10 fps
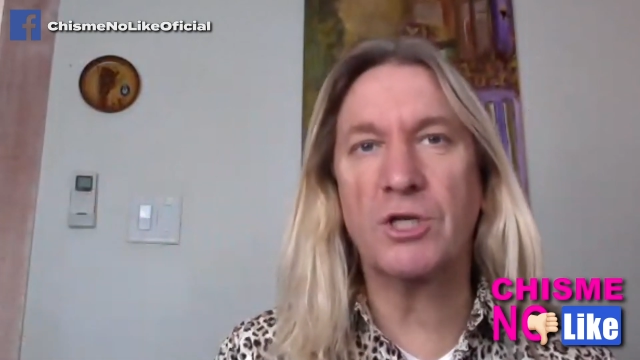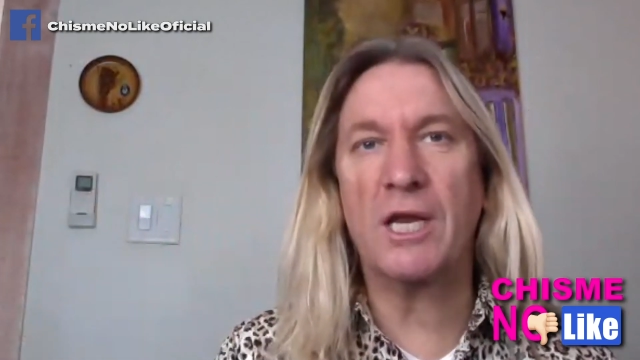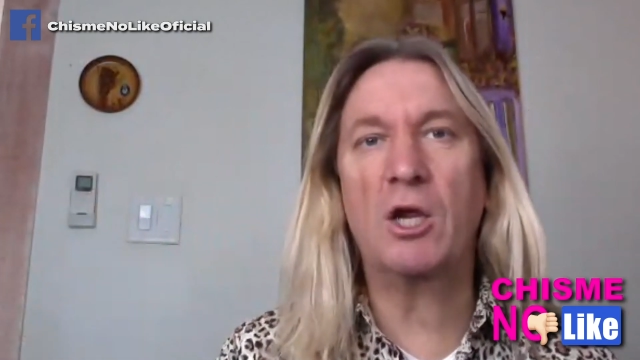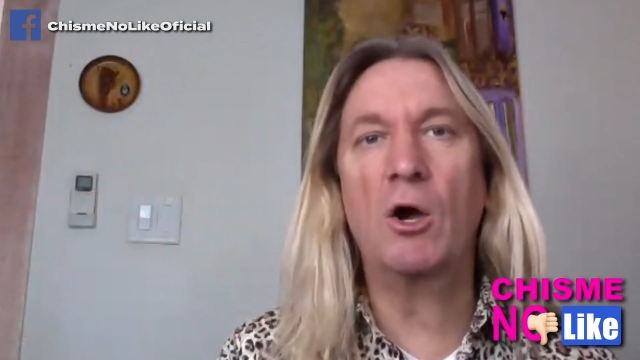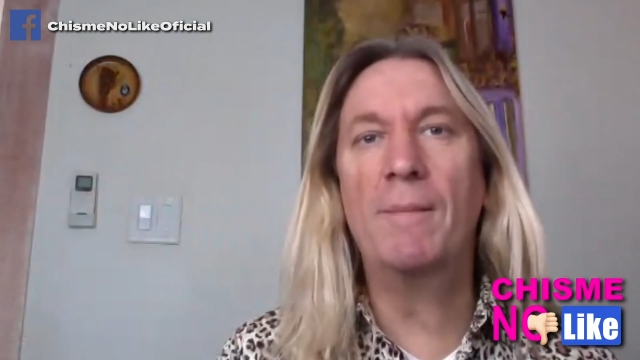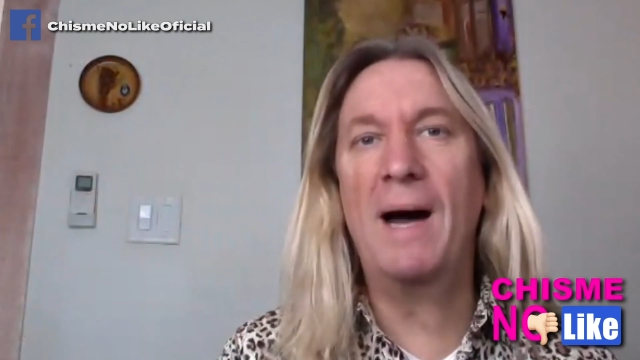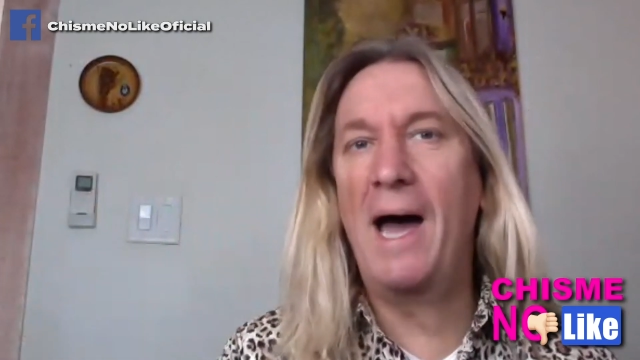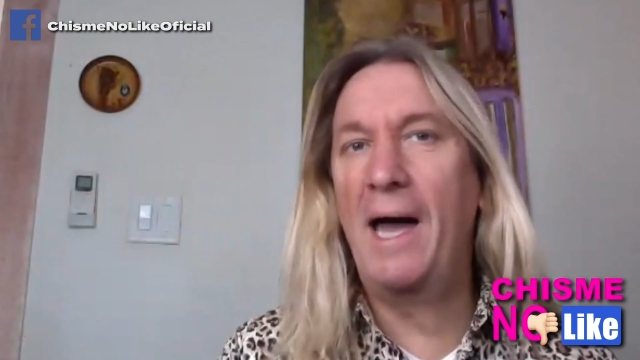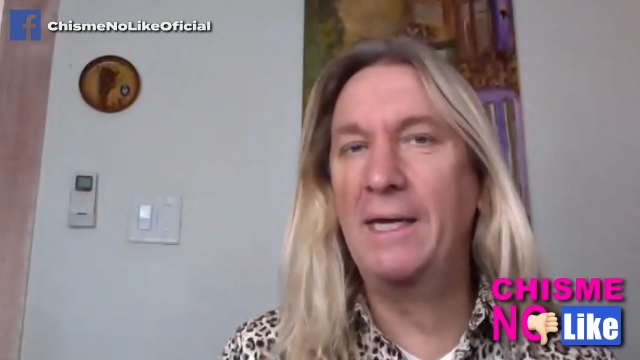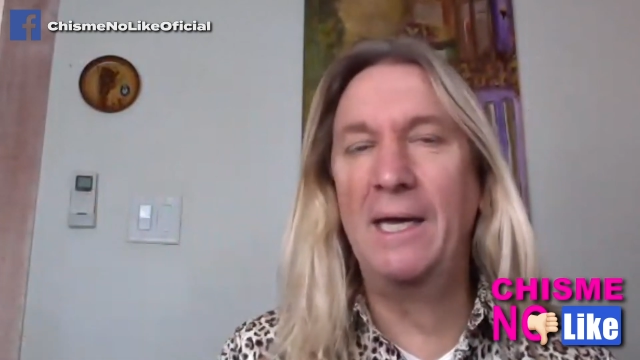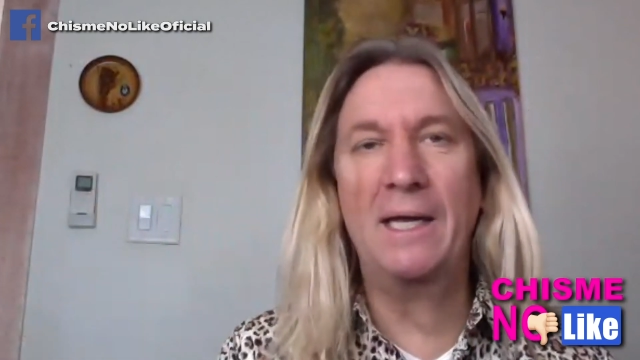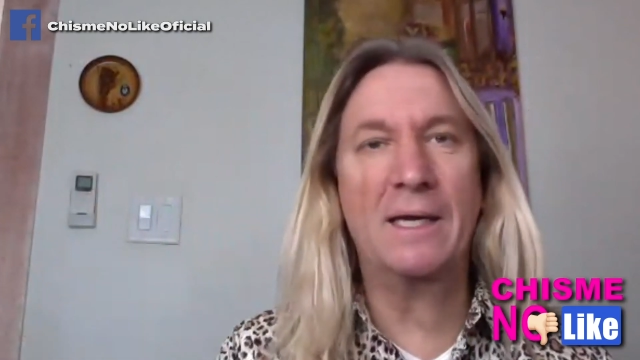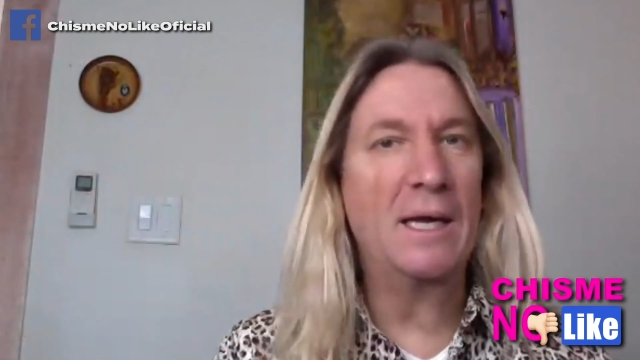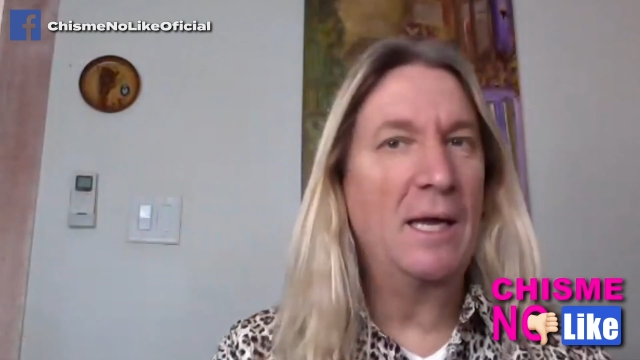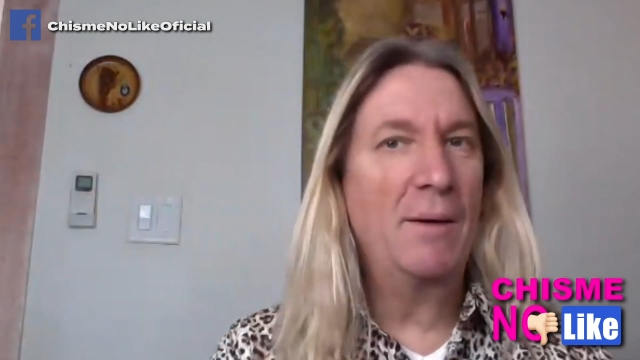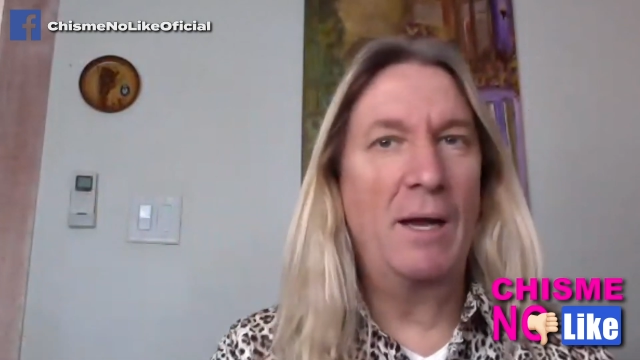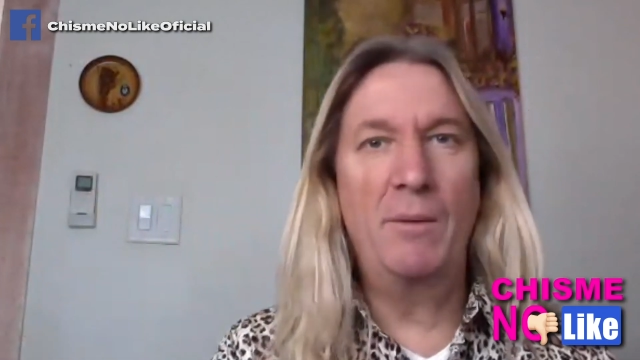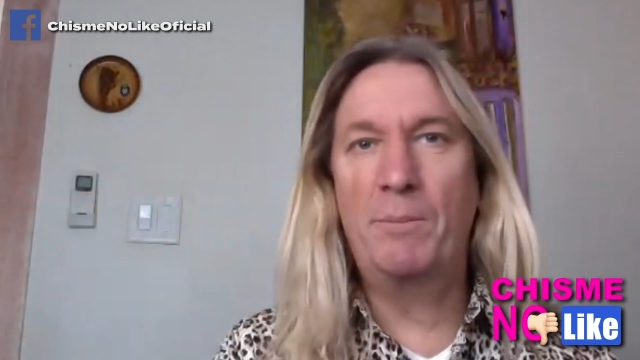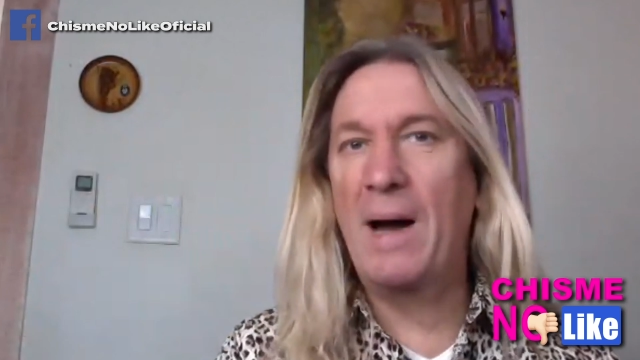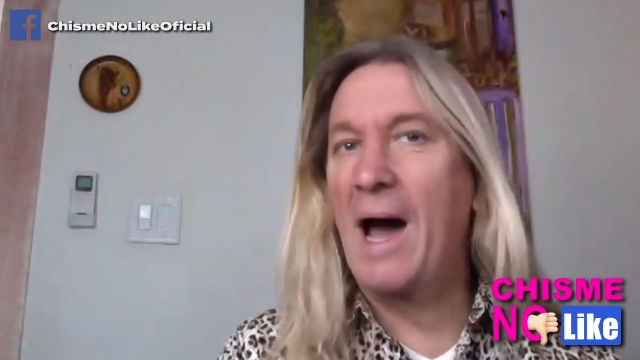Sergio Mayer,
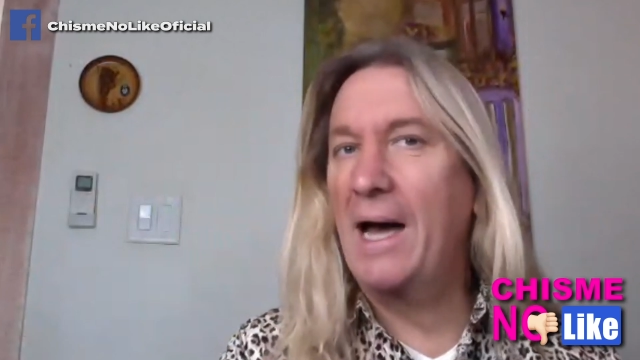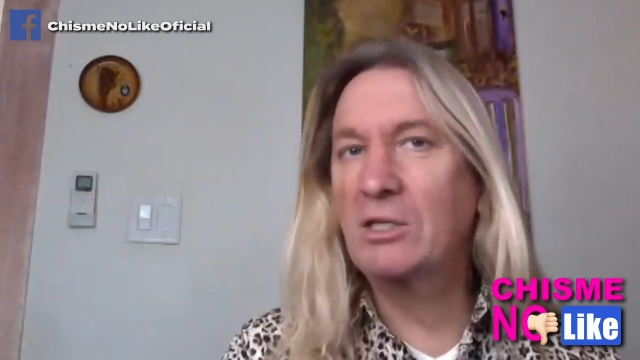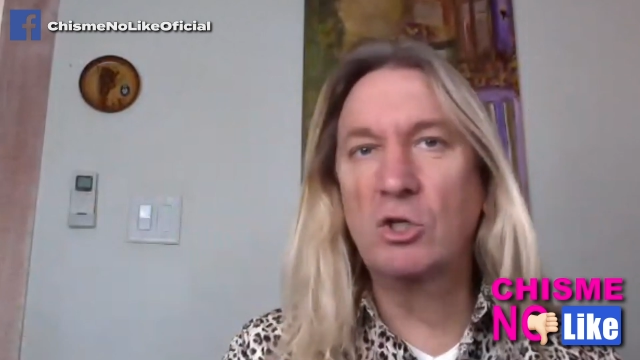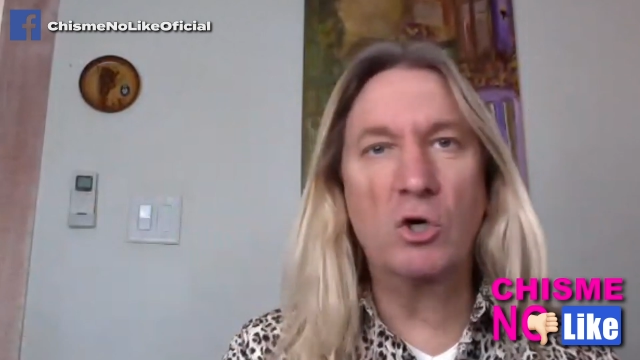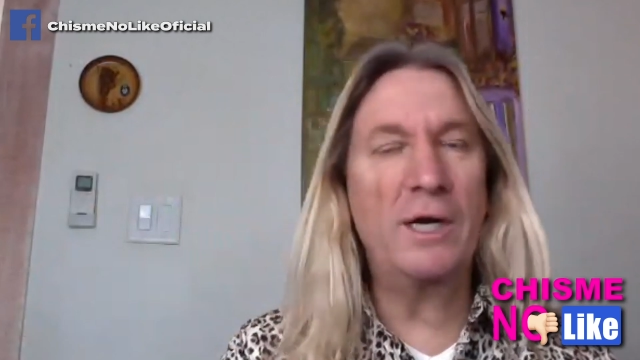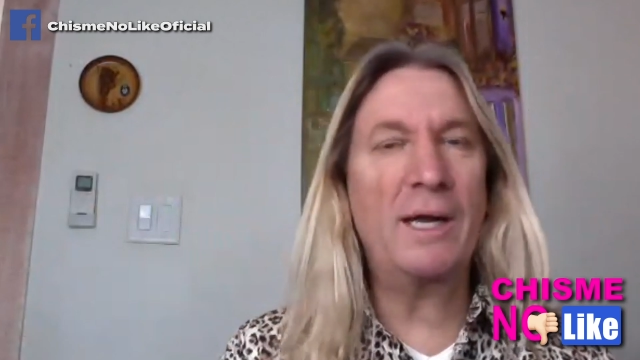el Pato,